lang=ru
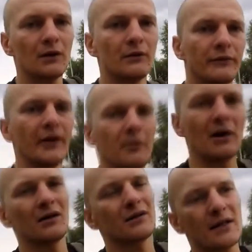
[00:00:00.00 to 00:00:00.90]

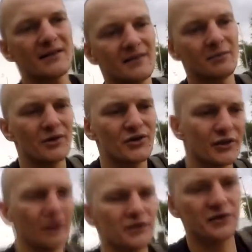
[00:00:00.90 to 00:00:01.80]
время так себе,
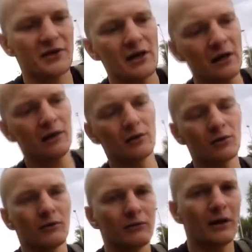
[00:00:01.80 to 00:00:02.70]
4 часа
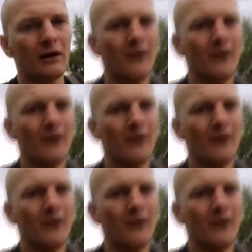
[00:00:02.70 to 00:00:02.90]
ровно.